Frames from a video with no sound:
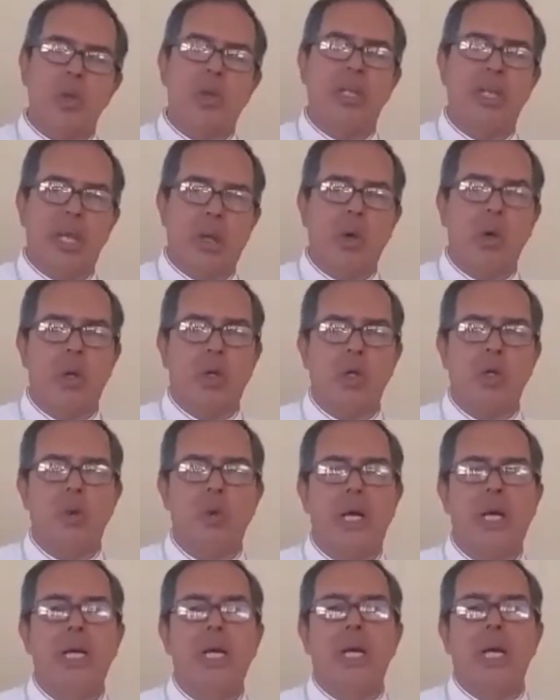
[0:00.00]
que el sur de
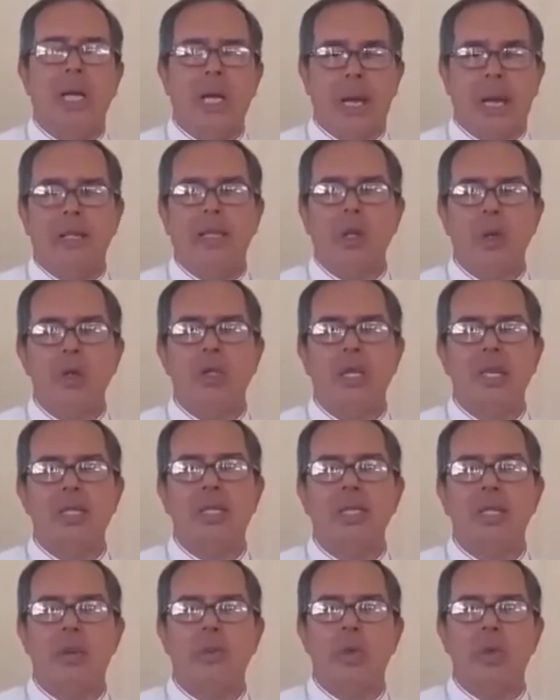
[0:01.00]
Córdoba, la
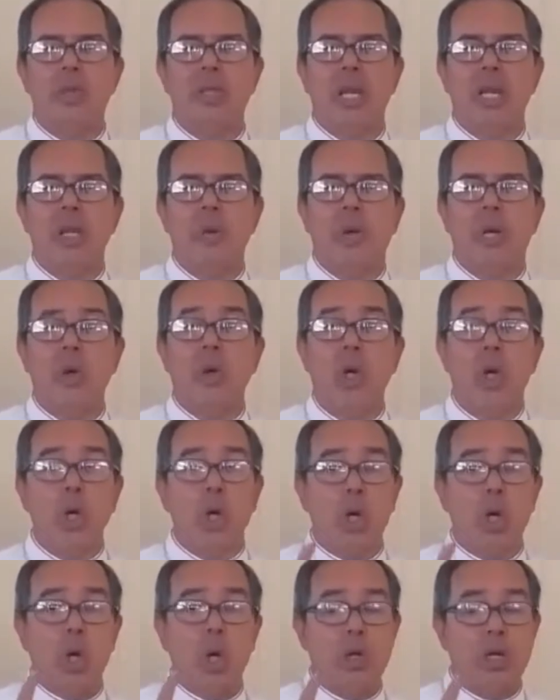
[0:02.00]
diócesis de Montelíbano,
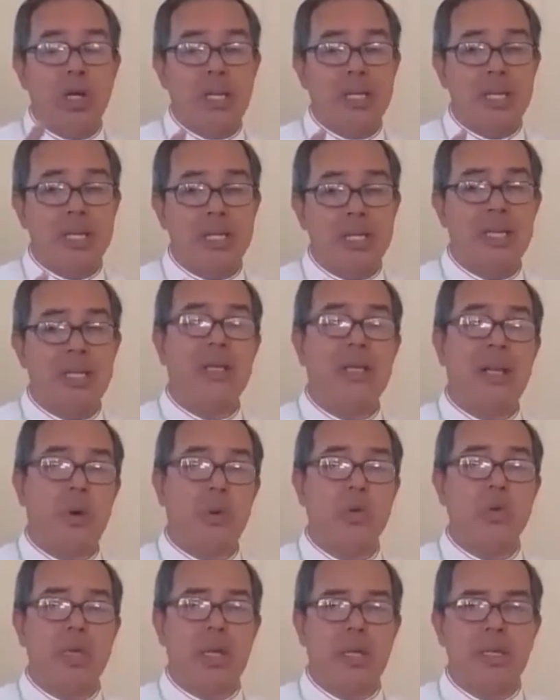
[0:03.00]
los necesita
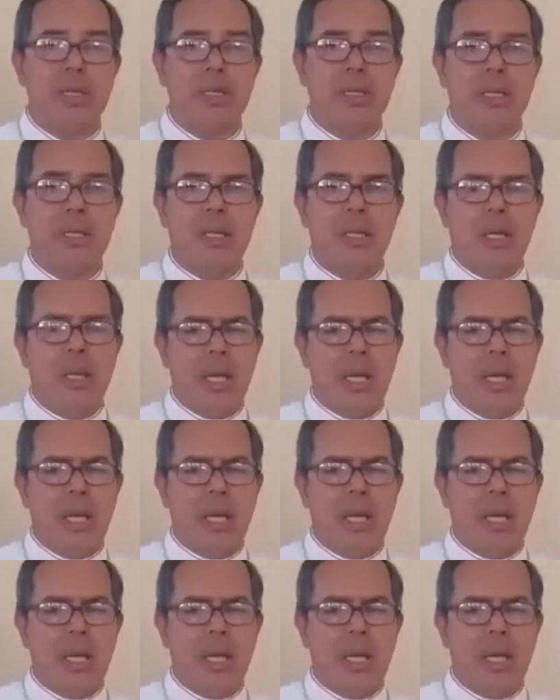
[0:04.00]
a ustedes.